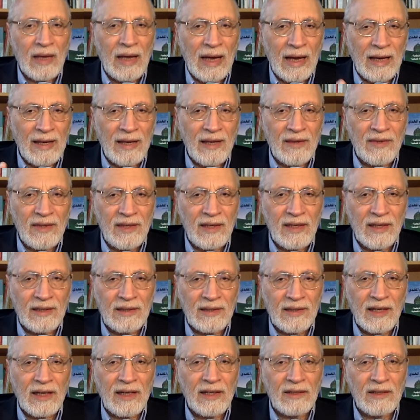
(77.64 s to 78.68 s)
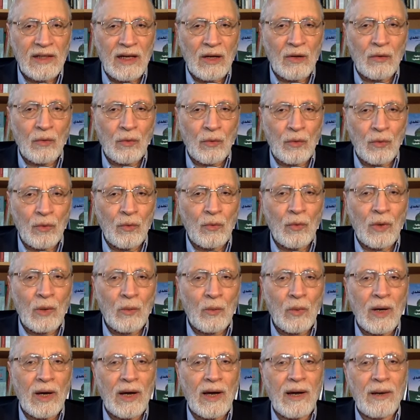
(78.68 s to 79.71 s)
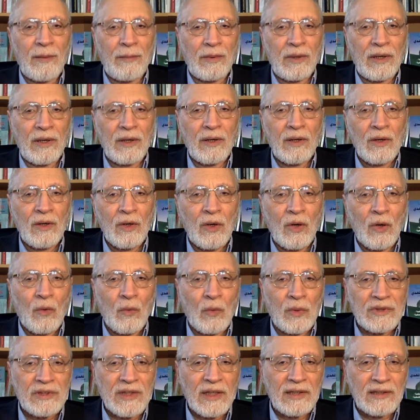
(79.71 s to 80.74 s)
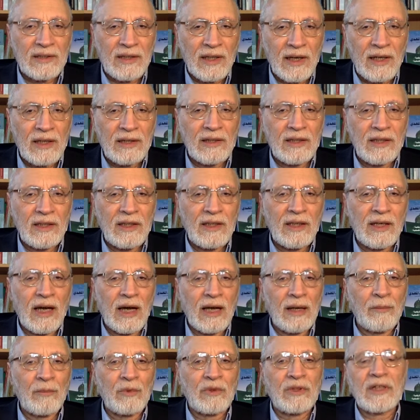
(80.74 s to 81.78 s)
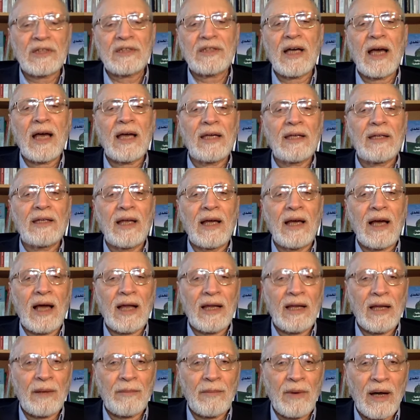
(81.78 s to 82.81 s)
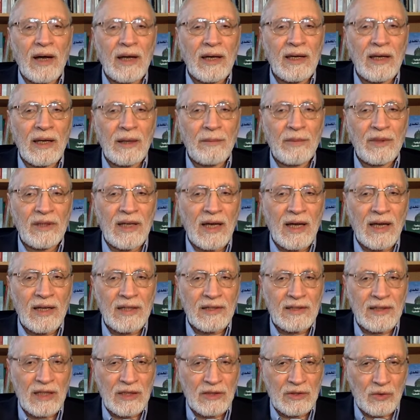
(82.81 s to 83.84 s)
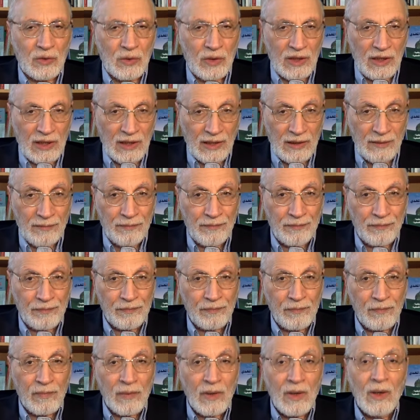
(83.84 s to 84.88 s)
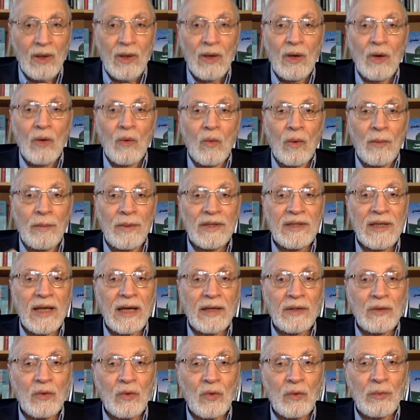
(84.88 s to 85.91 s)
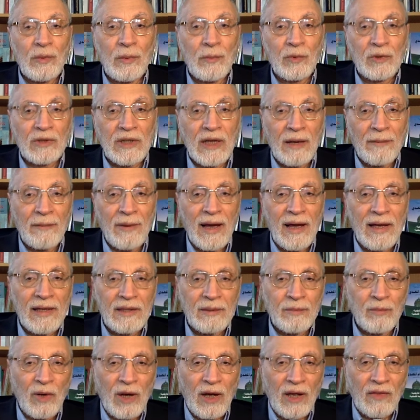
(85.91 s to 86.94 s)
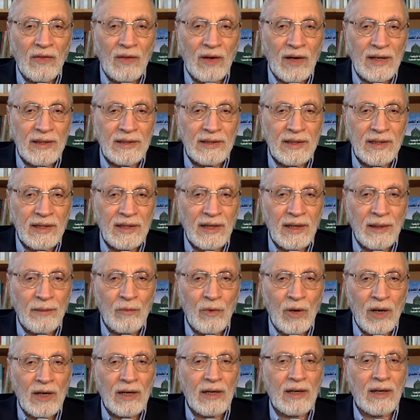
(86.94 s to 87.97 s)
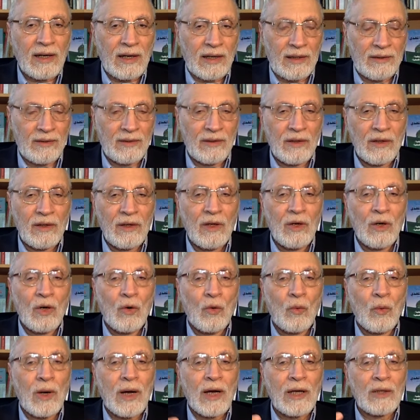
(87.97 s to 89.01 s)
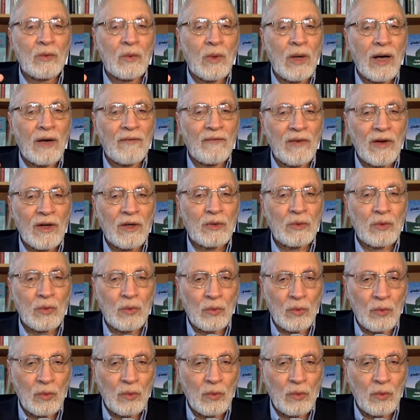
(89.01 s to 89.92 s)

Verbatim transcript: الذي ينتقد الغلو الوهابي وسيطرته المتزايدة على باقي المدارس السنية وبدأت بمتابعة محاضراتك مؤخرا وقد وافقت